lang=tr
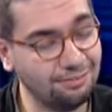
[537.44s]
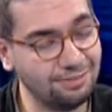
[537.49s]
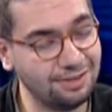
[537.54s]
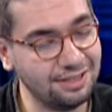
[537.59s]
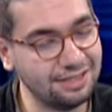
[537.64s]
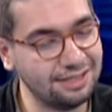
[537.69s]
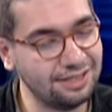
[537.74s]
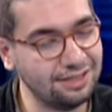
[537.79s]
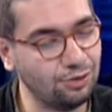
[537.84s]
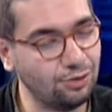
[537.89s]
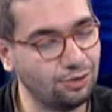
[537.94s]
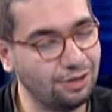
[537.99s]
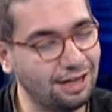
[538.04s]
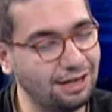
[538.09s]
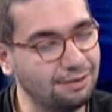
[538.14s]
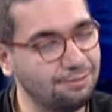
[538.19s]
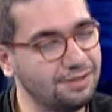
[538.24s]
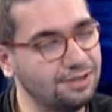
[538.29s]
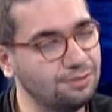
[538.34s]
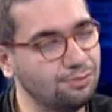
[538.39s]
birisi de o.
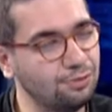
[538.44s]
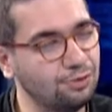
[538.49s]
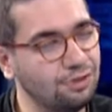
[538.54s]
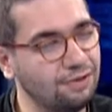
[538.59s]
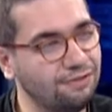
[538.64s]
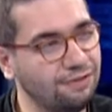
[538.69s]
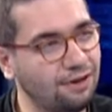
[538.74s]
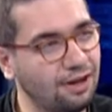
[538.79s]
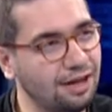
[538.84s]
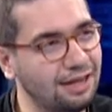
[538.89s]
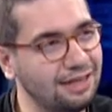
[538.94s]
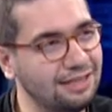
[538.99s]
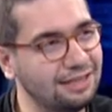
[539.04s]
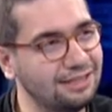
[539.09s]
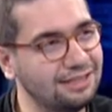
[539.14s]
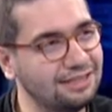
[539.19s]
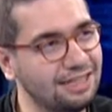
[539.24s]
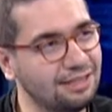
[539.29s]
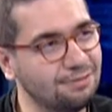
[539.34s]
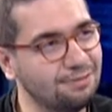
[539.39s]
Yani biz burada
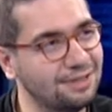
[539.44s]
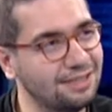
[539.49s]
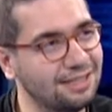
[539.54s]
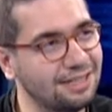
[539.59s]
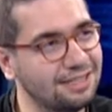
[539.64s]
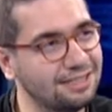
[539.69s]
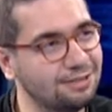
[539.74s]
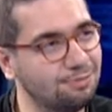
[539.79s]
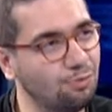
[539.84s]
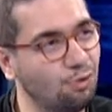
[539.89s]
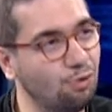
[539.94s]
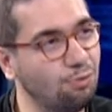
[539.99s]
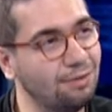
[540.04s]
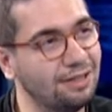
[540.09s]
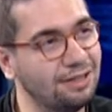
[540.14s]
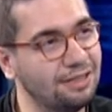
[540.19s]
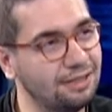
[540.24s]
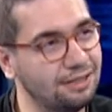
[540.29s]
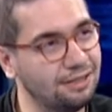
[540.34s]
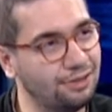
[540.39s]
failin tek bir kesim
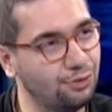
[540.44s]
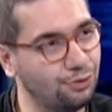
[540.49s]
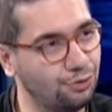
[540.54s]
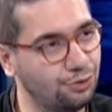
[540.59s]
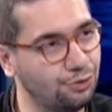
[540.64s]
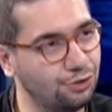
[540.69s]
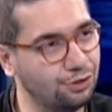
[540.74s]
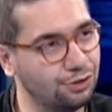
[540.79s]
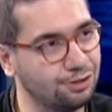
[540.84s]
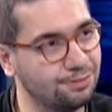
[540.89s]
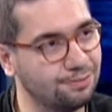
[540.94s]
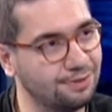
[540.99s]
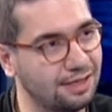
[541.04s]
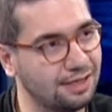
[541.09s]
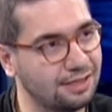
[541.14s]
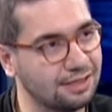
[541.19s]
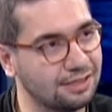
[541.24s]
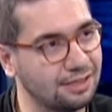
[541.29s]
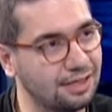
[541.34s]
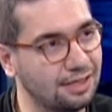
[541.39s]
olmadığını görüyoruz
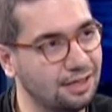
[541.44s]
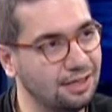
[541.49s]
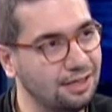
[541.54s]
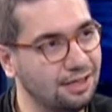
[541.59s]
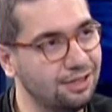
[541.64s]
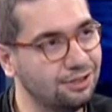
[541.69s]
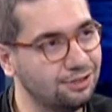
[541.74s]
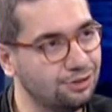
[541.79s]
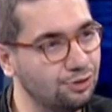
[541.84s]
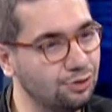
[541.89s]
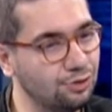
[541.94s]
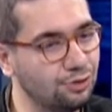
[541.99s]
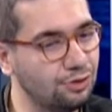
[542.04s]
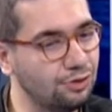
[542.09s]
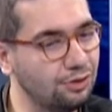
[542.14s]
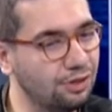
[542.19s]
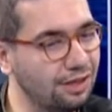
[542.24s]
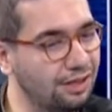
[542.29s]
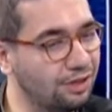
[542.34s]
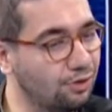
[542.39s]
biraz da. Çünkü e,